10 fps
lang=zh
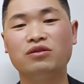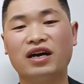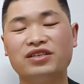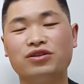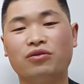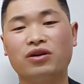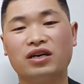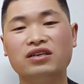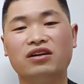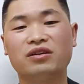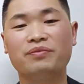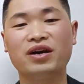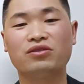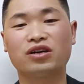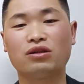话有很好的
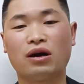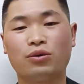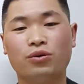妙招的，